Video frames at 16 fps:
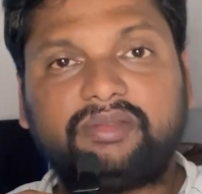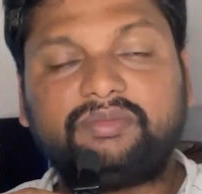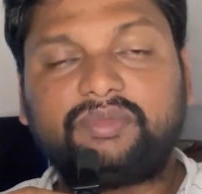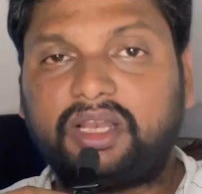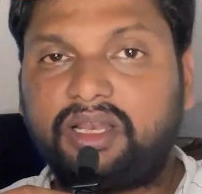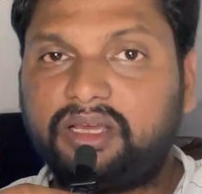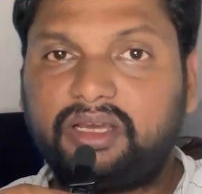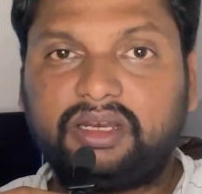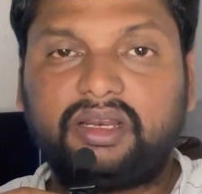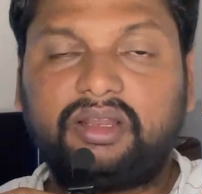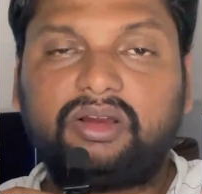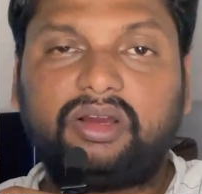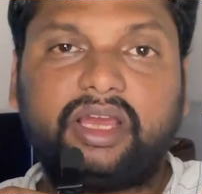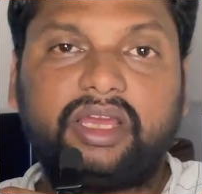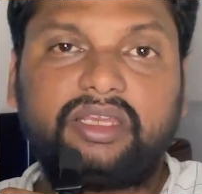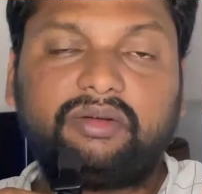తెలంగాణలో
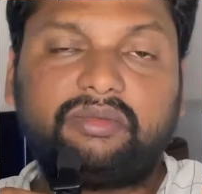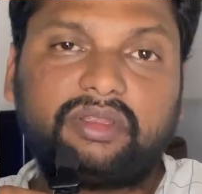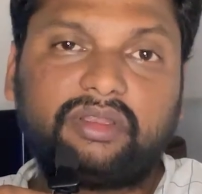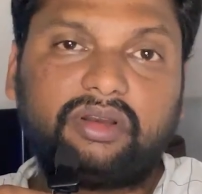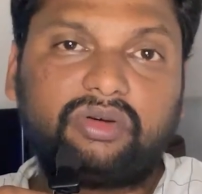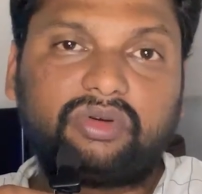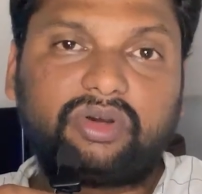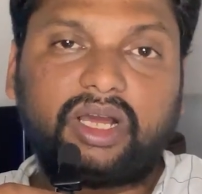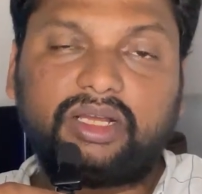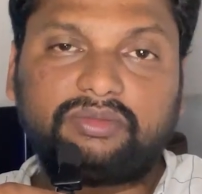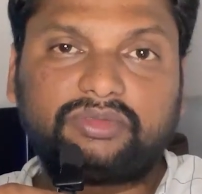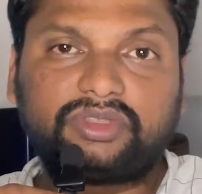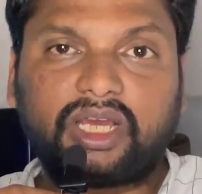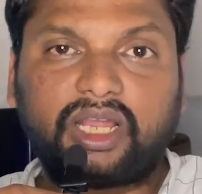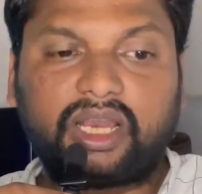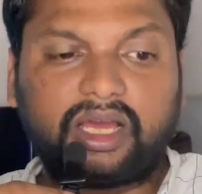హైదరాబాద్ లో కూడా
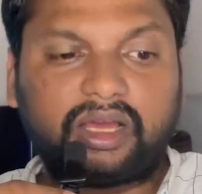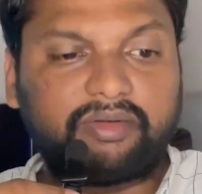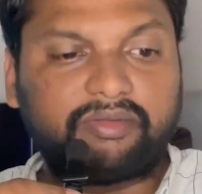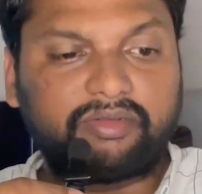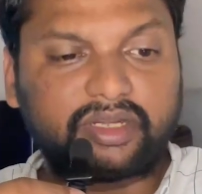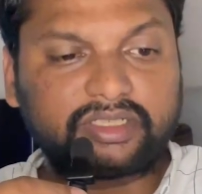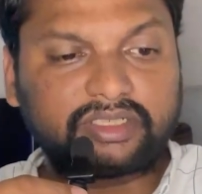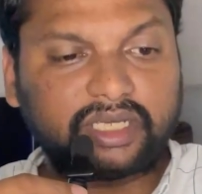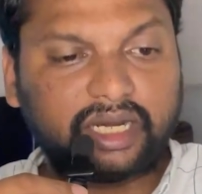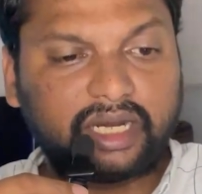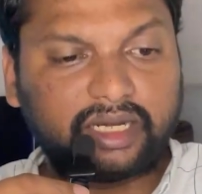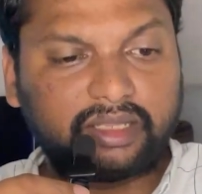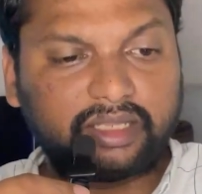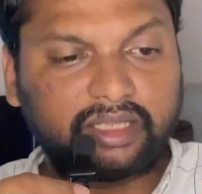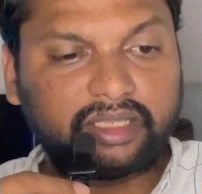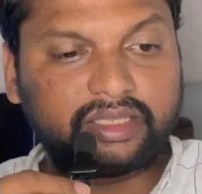చాలా వర్షాలు
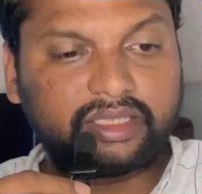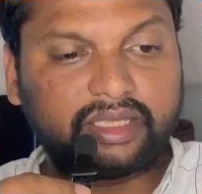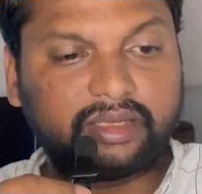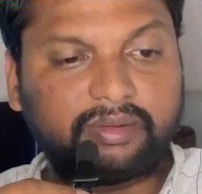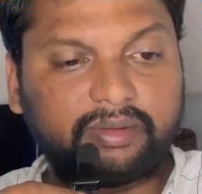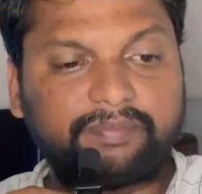అనేది అయితే